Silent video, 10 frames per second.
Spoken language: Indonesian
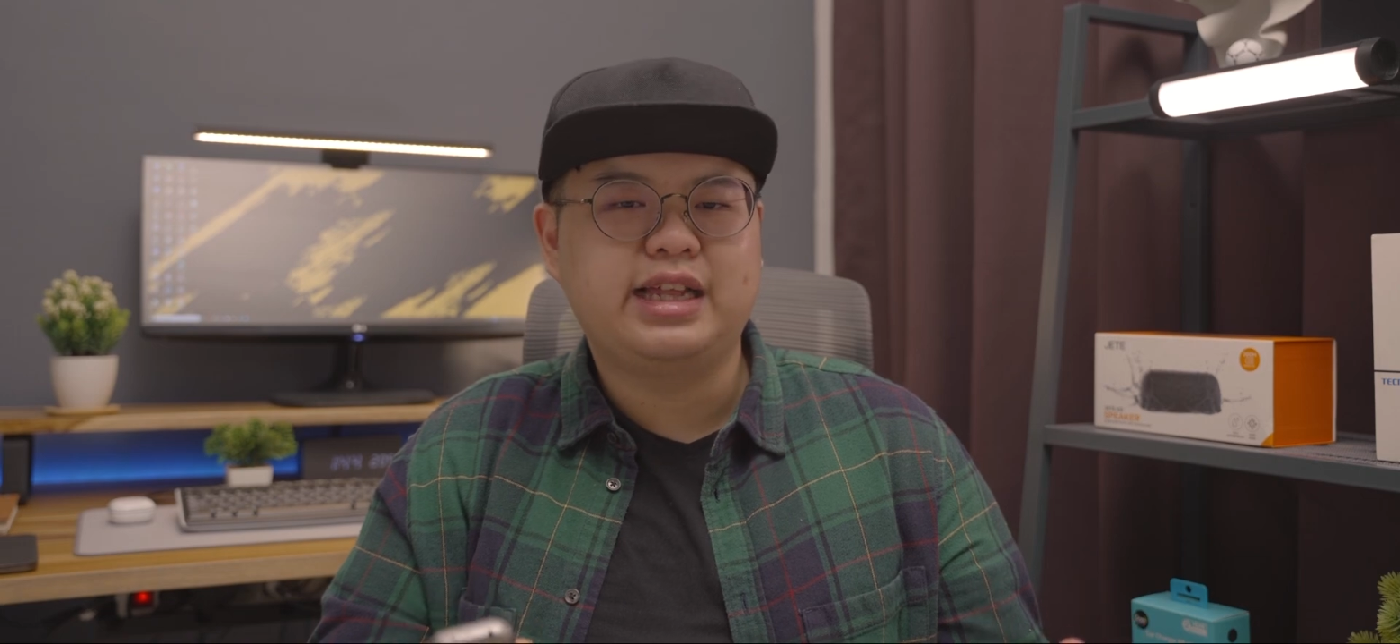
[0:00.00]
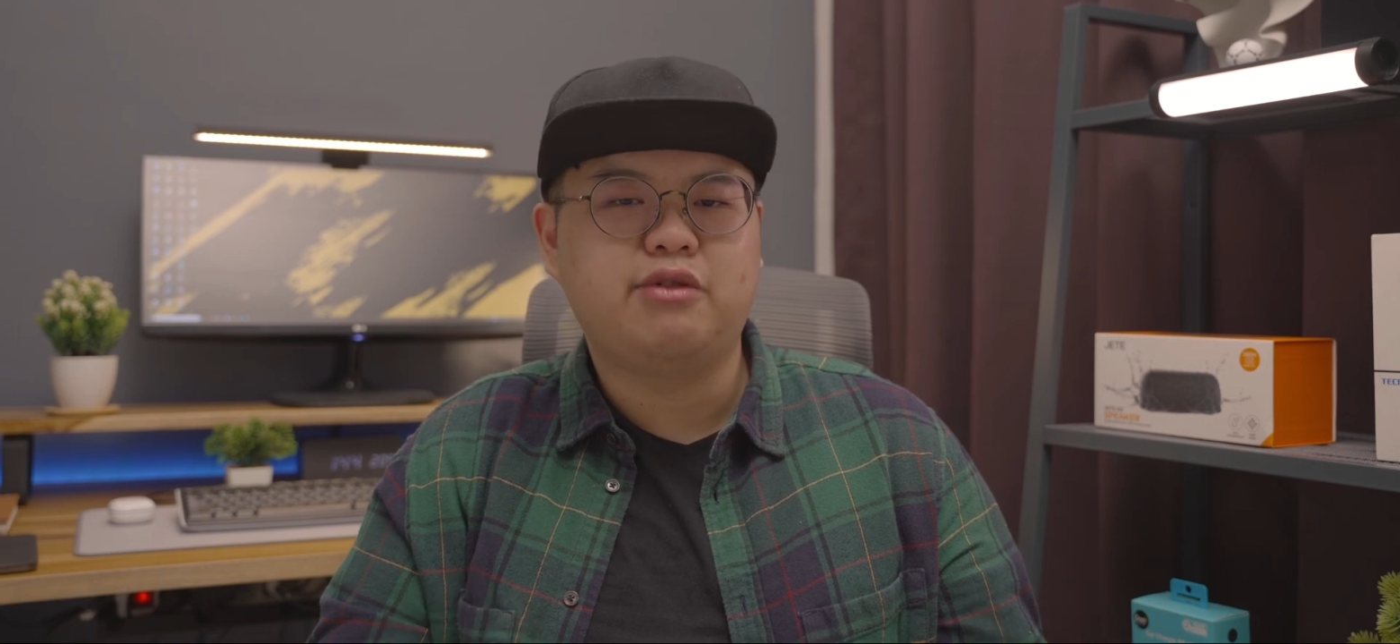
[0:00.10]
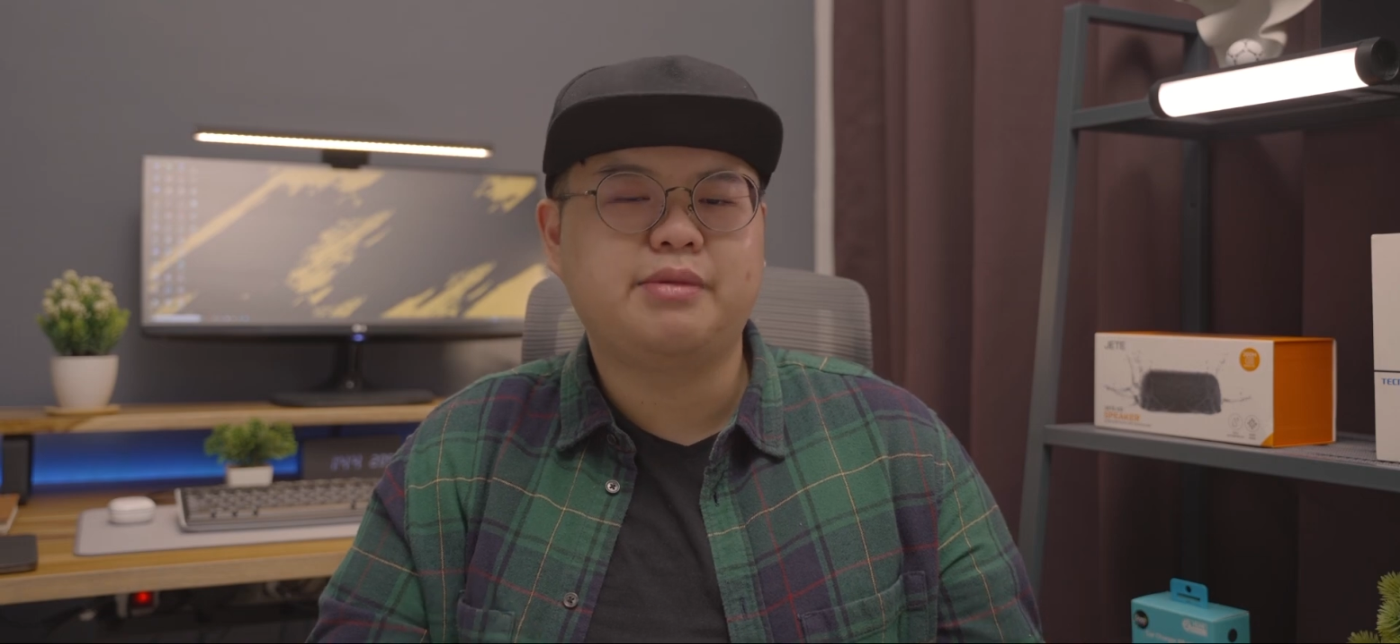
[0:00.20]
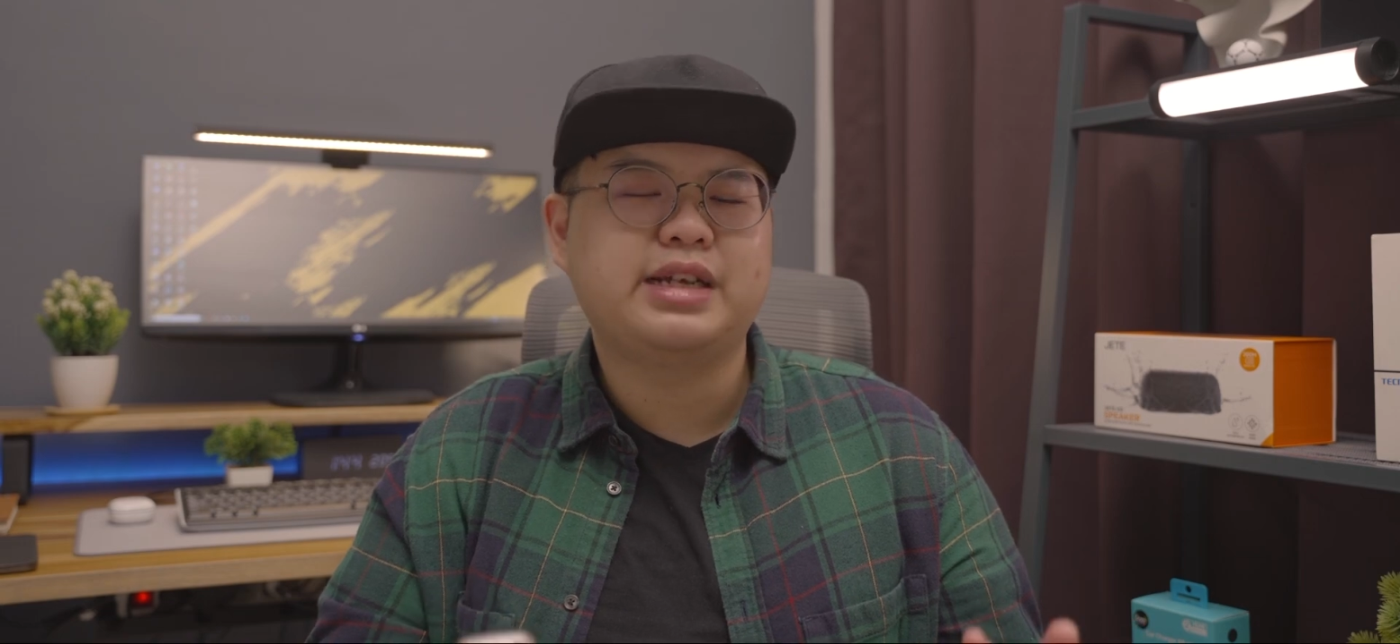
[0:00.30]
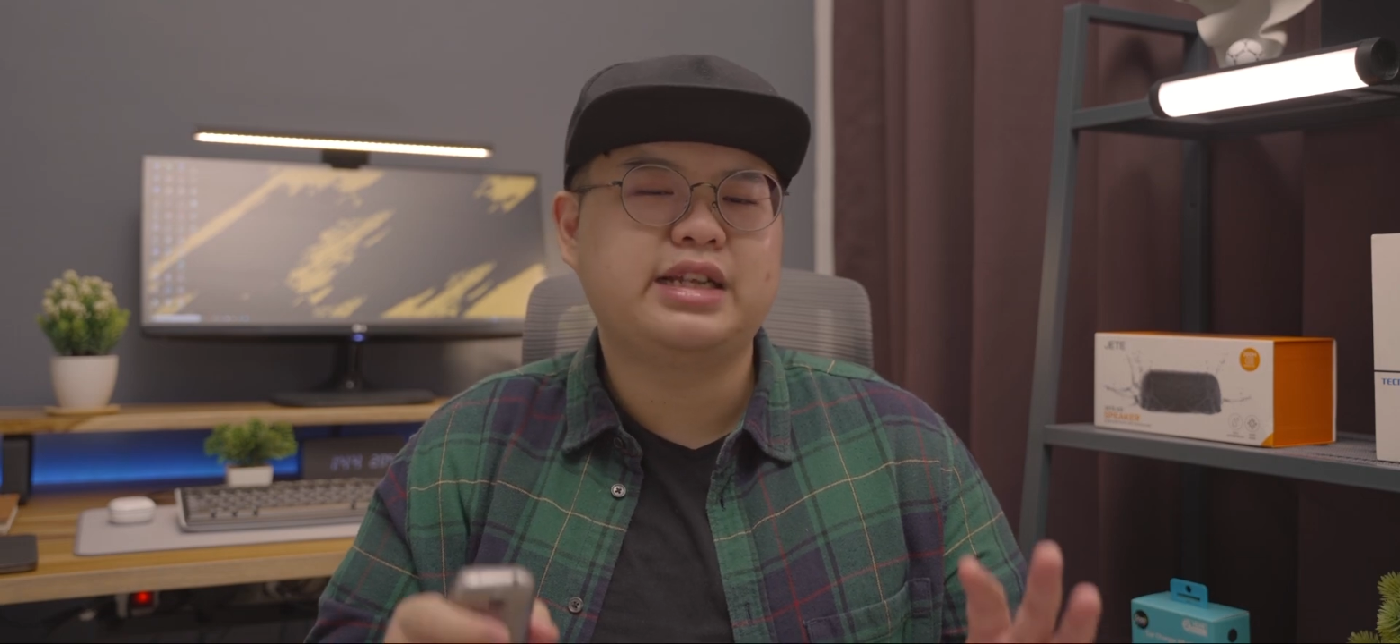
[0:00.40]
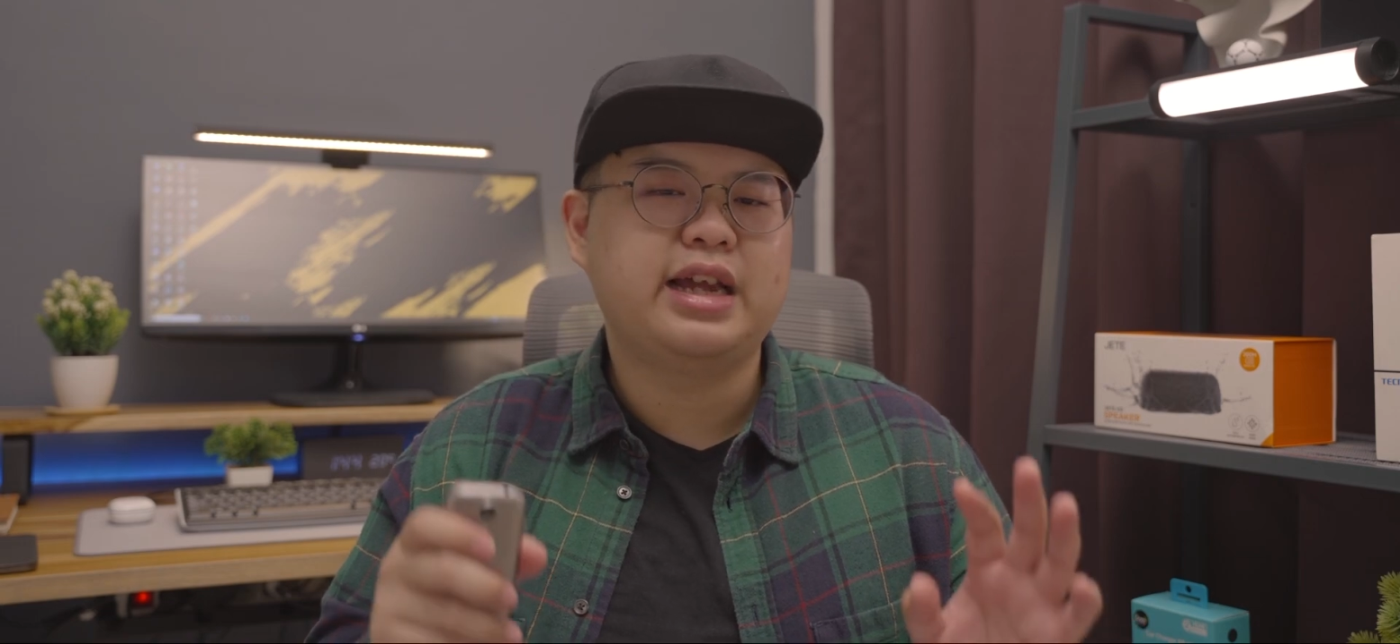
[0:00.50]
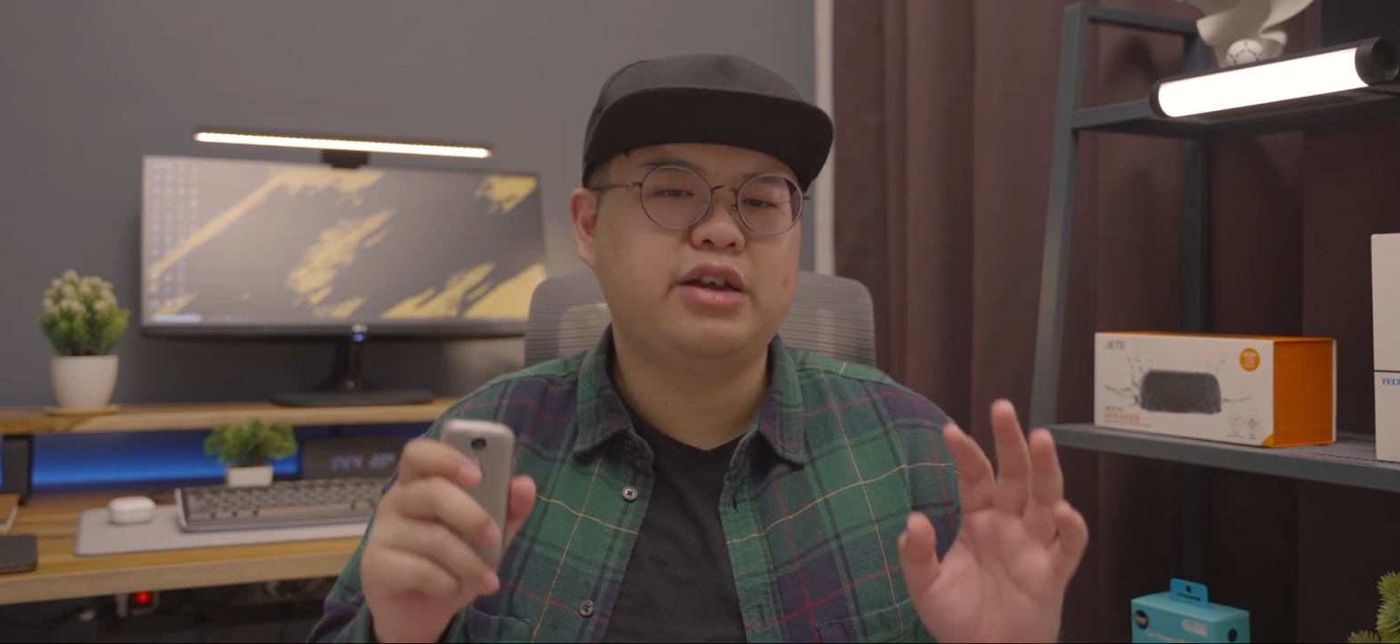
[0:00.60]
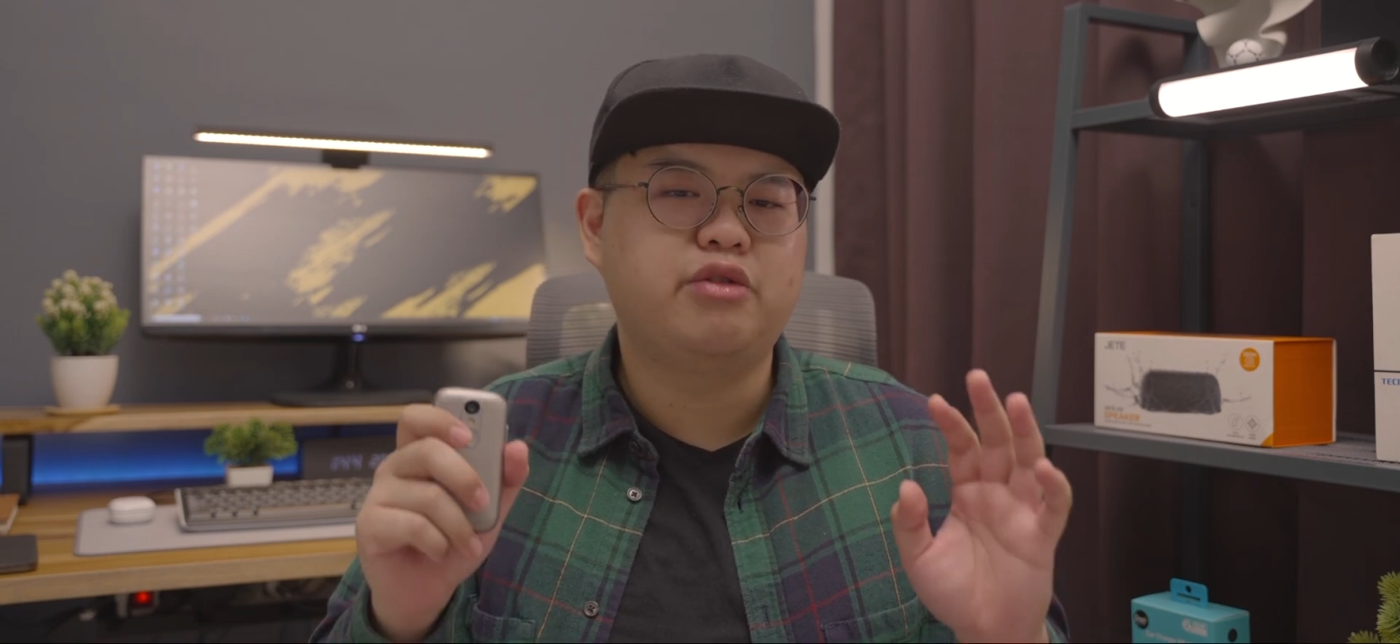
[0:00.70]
di websitenya